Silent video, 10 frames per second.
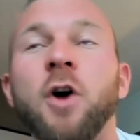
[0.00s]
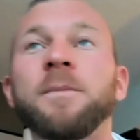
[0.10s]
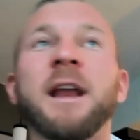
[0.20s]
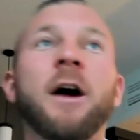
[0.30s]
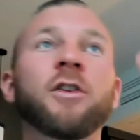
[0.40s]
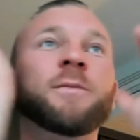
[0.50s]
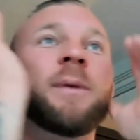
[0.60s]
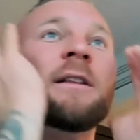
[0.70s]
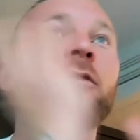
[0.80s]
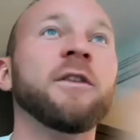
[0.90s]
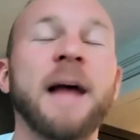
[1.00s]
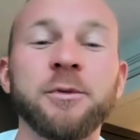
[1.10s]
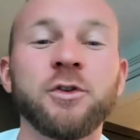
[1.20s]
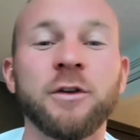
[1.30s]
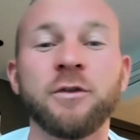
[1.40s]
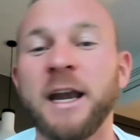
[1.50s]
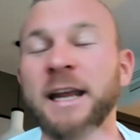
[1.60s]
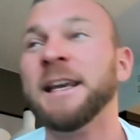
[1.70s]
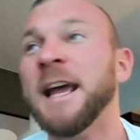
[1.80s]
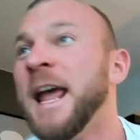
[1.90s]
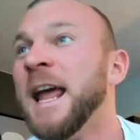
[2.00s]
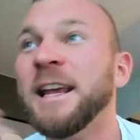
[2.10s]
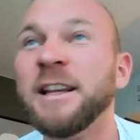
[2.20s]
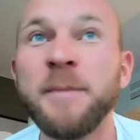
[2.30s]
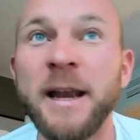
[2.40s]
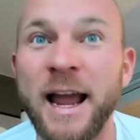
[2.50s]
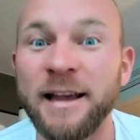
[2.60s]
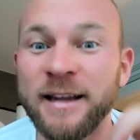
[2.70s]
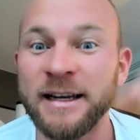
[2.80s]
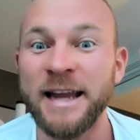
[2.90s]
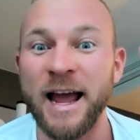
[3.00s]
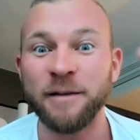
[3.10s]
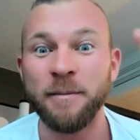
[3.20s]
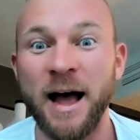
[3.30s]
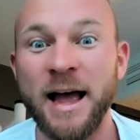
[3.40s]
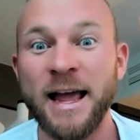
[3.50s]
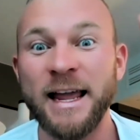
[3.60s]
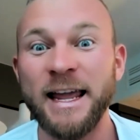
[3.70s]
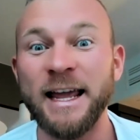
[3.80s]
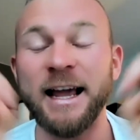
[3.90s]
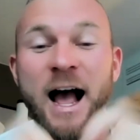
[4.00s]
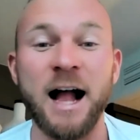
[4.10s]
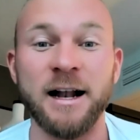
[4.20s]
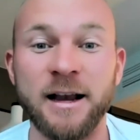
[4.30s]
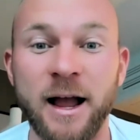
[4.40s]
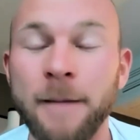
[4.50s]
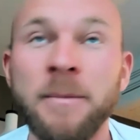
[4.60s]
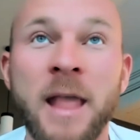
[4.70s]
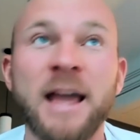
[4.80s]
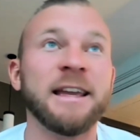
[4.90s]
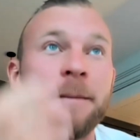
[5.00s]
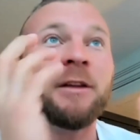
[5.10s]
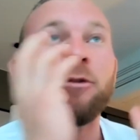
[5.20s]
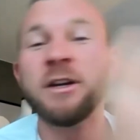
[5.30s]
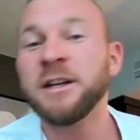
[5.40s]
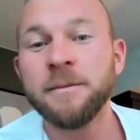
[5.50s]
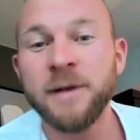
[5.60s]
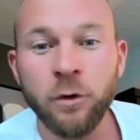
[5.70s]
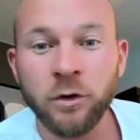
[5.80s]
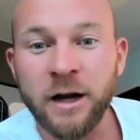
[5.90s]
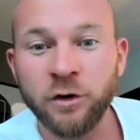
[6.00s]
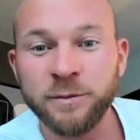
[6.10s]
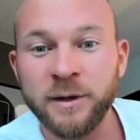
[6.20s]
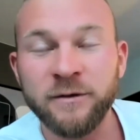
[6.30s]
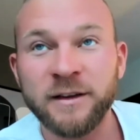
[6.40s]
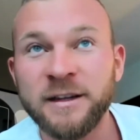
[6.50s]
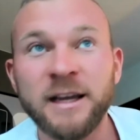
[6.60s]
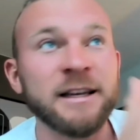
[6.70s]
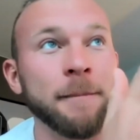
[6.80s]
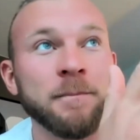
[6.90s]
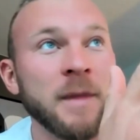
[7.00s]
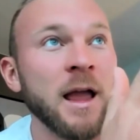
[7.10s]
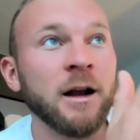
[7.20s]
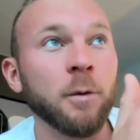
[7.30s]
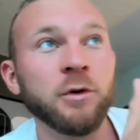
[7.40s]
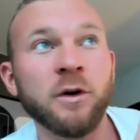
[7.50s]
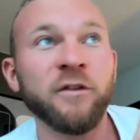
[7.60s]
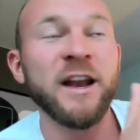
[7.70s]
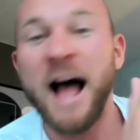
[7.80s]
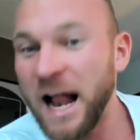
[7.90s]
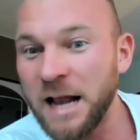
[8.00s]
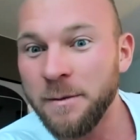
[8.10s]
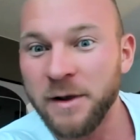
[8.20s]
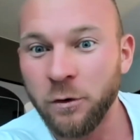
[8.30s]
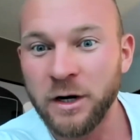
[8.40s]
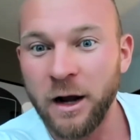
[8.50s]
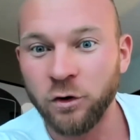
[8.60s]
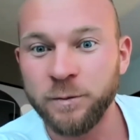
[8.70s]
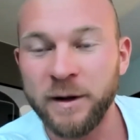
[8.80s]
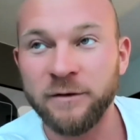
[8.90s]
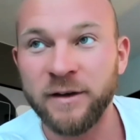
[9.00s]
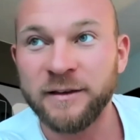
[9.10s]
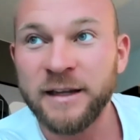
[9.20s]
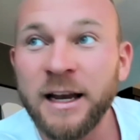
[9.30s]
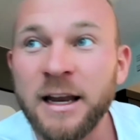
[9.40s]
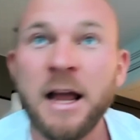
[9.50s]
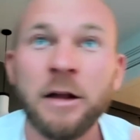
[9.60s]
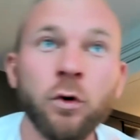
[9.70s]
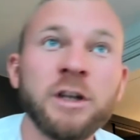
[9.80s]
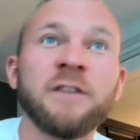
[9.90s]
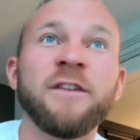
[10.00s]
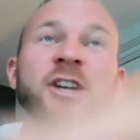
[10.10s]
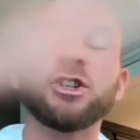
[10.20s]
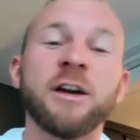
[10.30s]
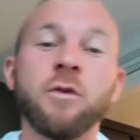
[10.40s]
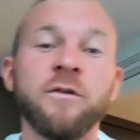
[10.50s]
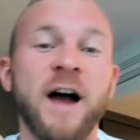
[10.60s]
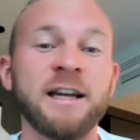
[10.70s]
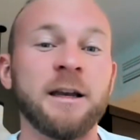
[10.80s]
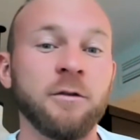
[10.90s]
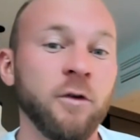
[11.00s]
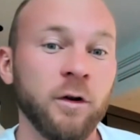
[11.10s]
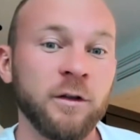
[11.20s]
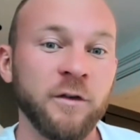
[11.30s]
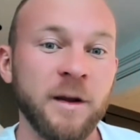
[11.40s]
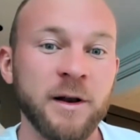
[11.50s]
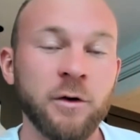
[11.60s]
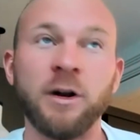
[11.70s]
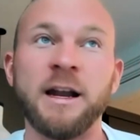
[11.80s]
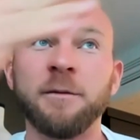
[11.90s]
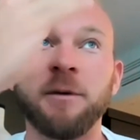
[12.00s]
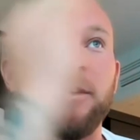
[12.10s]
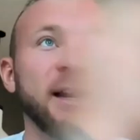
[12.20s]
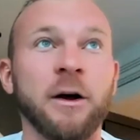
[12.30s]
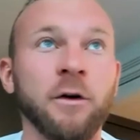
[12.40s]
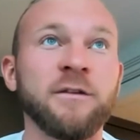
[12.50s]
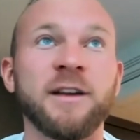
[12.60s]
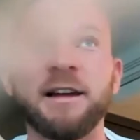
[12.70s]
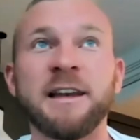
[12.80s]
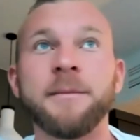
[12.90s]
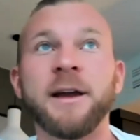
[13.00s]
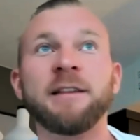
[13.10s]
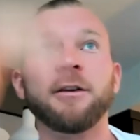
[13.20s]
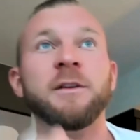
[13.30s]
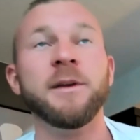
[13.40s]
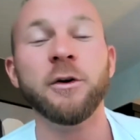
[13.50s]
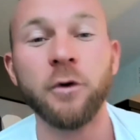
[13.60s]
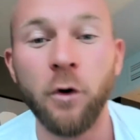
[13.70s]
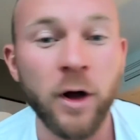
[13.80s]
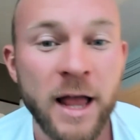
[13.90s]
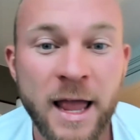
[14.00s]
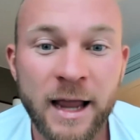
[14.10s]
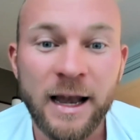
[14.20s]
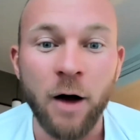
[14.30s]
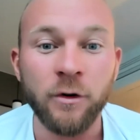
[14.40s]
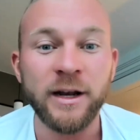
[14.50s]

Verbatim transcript: ob der Launchpads-Kurs abstürzt oder nicht, ist mir in erster Linie erstmal egal. Ja? Ich habe natürlich nicht eine Million in Launchpad investiert. Ich habe, glaube ich, ungefähr eine halbe Million in Launchpad investiert. Durch die Wertsteigerung war ich dann kurz auf einer Million. Lass mich 400.000 investiert haben, dann ging es auf eine Million hoch. Klar,